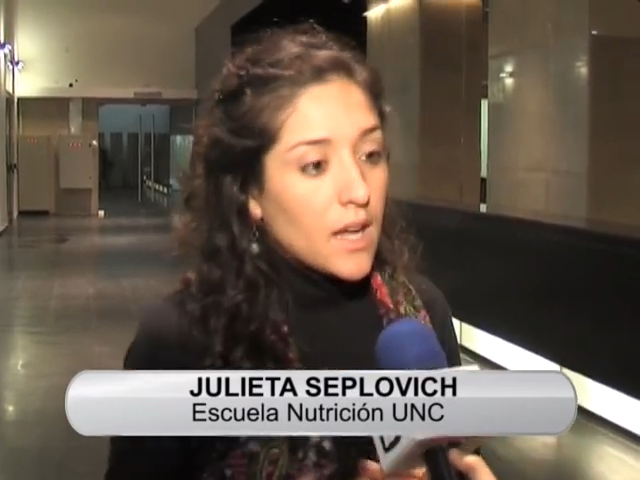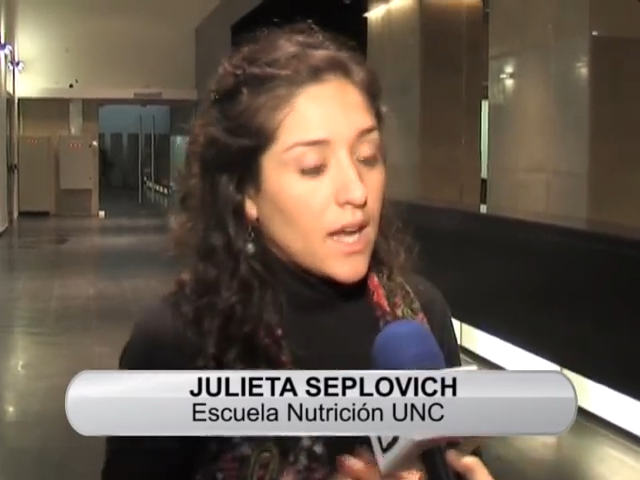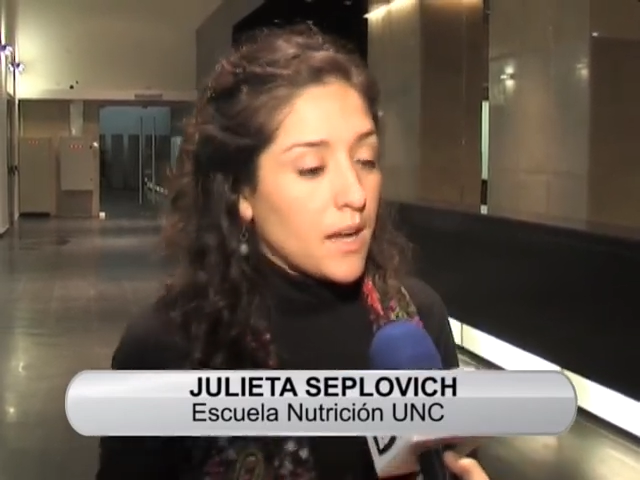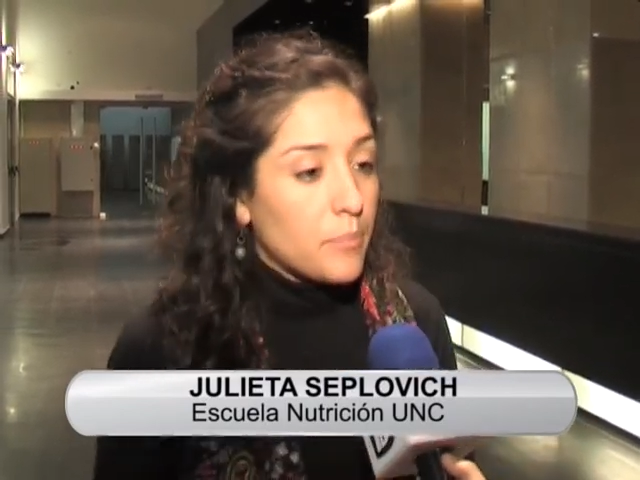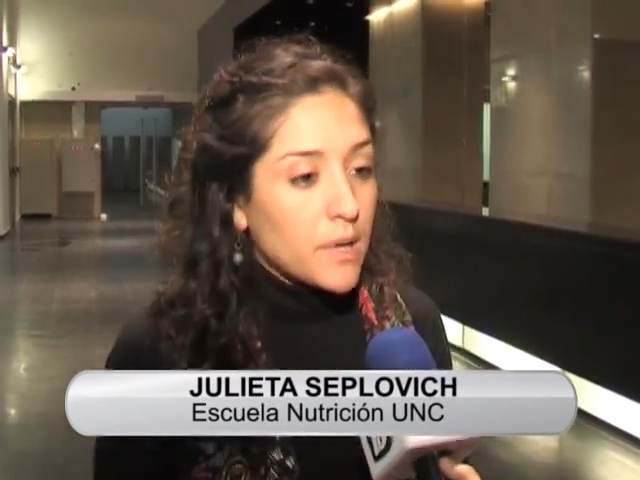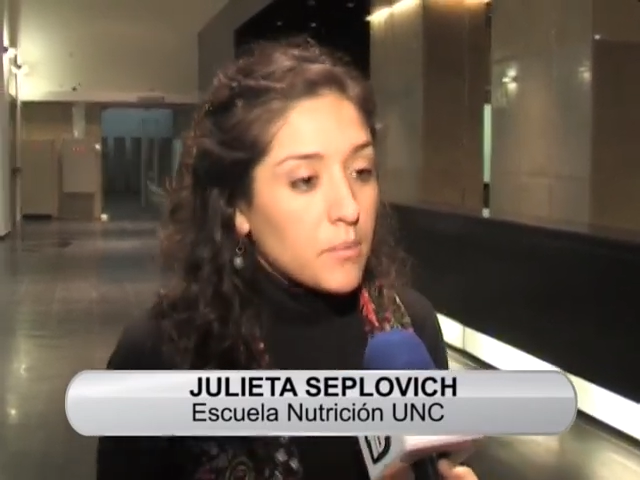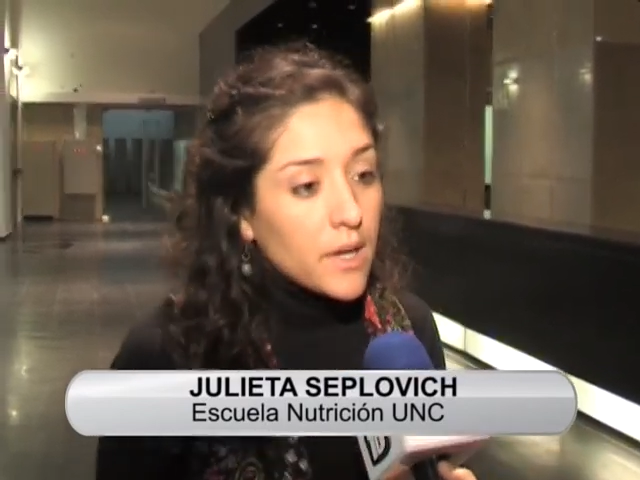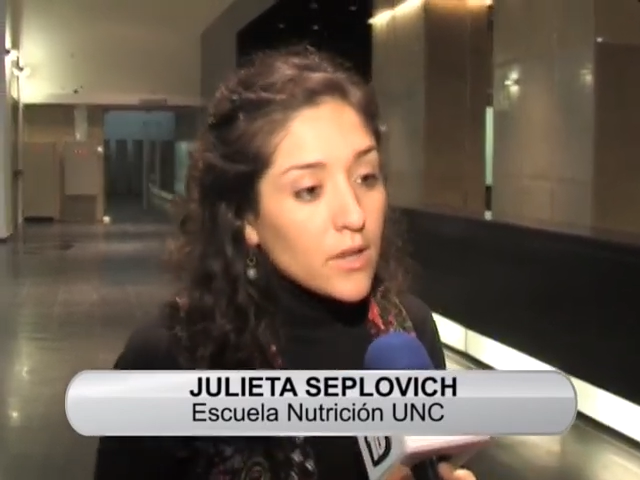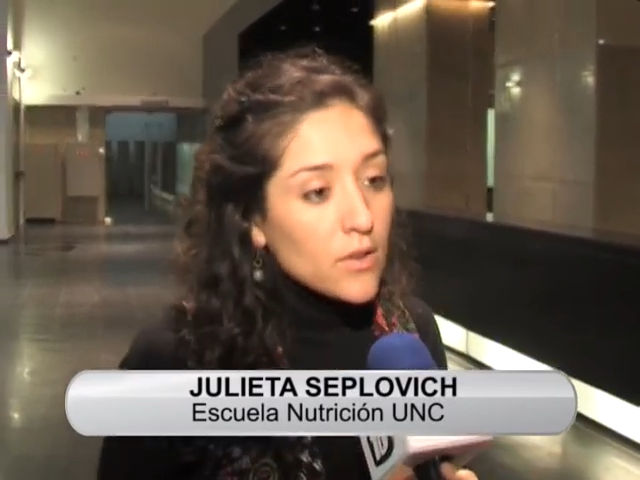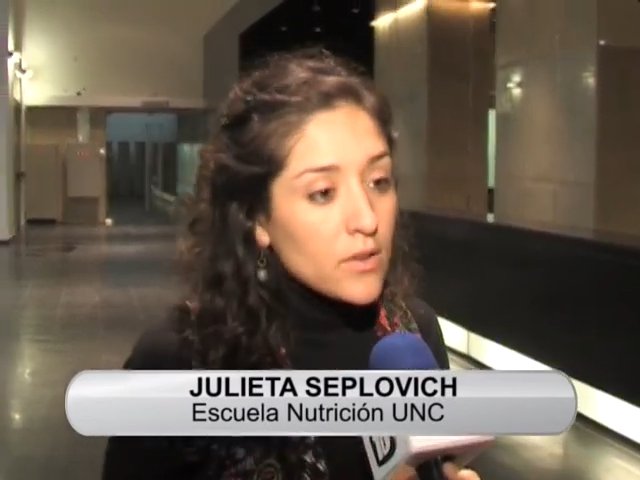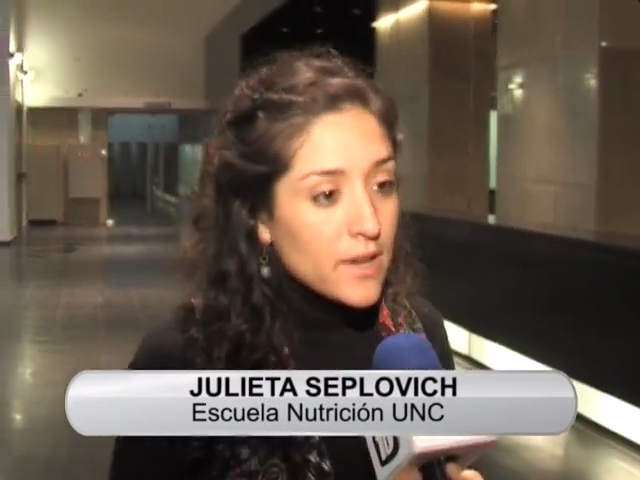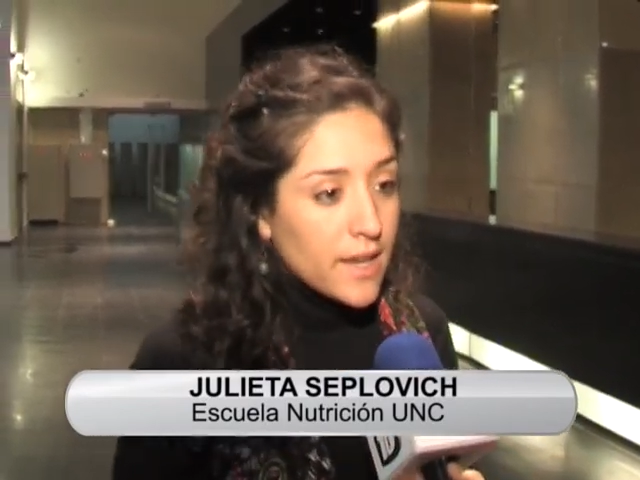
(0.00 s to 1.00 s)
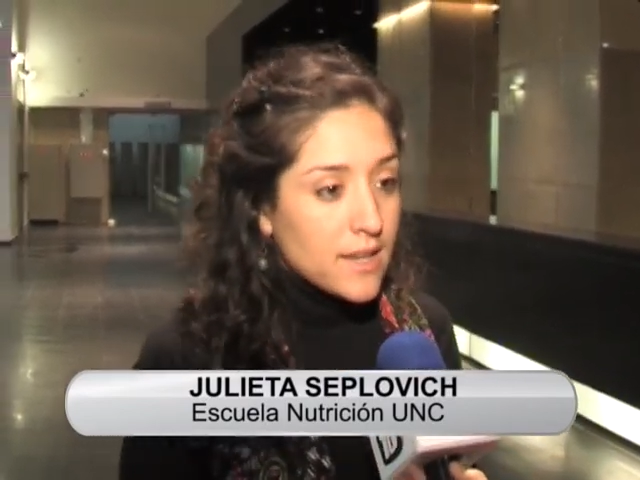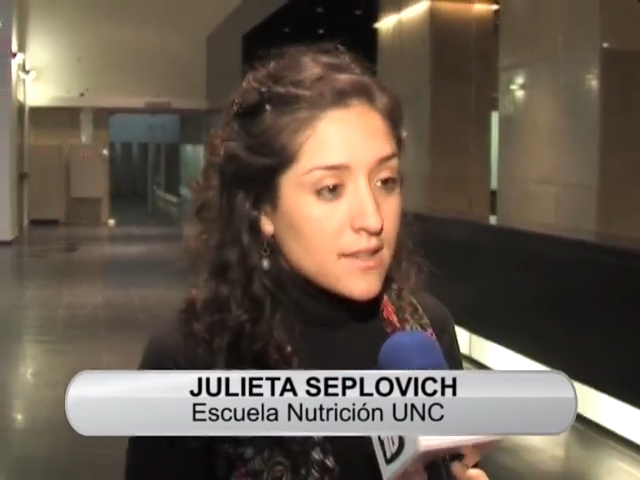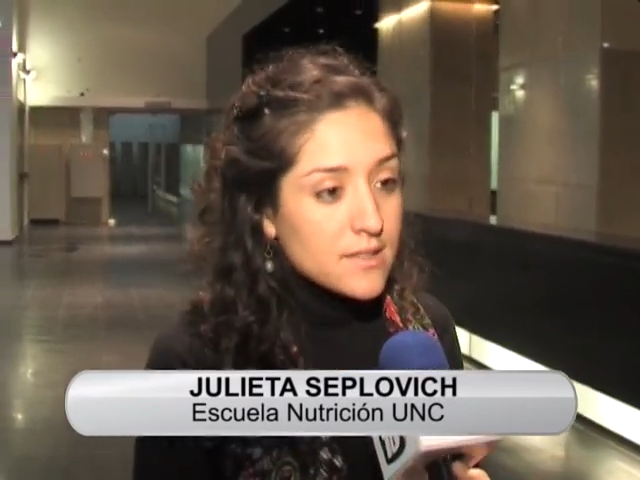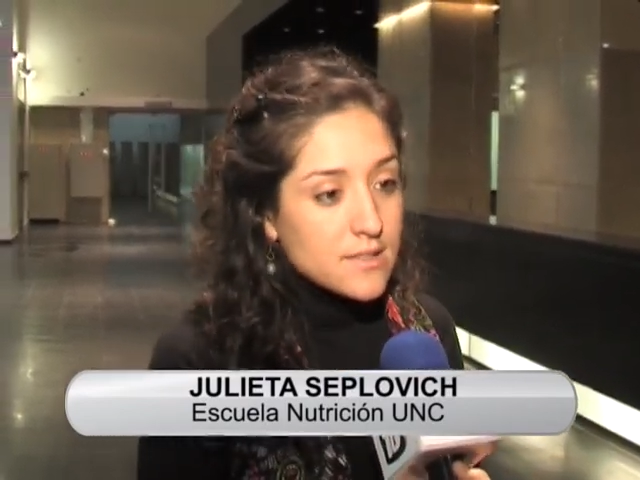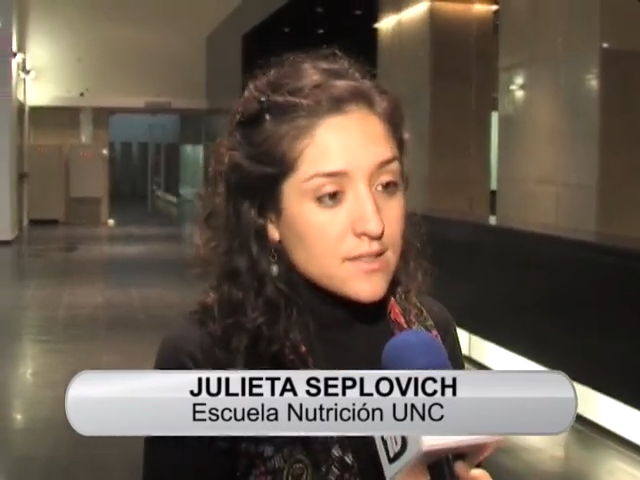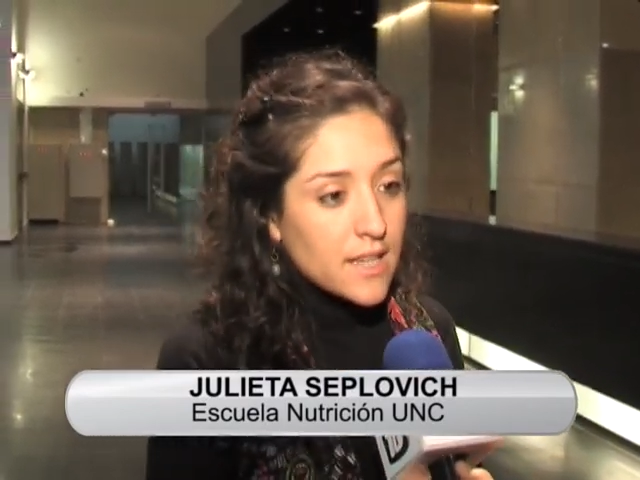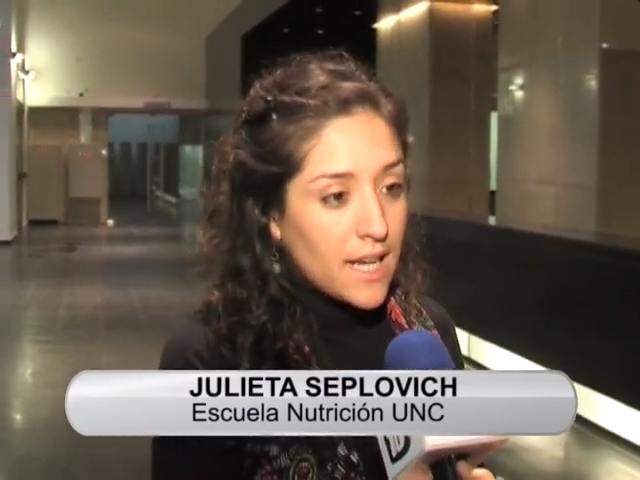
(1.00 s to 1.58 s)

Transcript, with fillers: El primero es